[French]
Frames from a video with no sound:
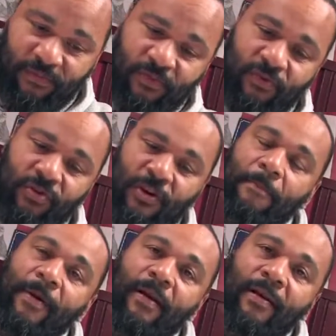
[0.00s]
ce que
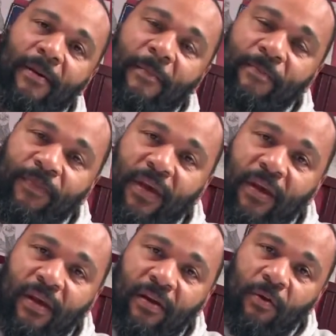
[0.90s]
j'appelle euh,
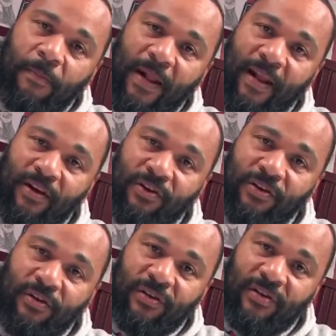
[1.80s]
le
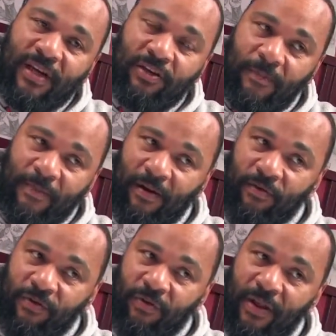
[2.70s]
panache. C'est ça que j'appelle
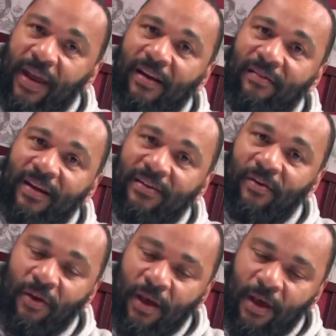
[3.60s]
une quenelle.
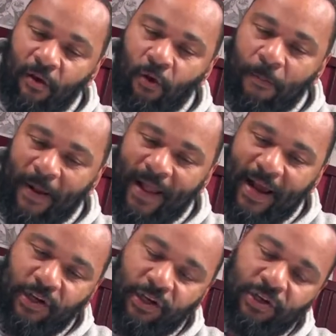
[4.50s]
C'est le,
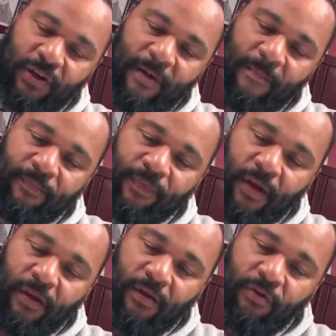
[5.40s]
panache
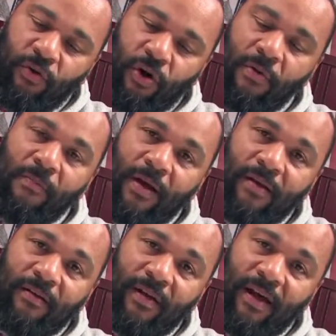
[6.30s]
euh, de l'homme
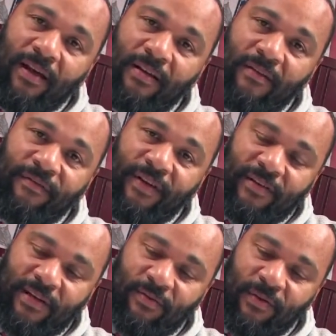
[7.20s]
hein,
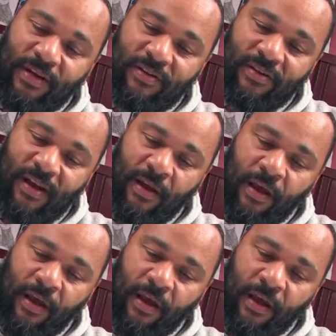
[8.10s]
face à son destin.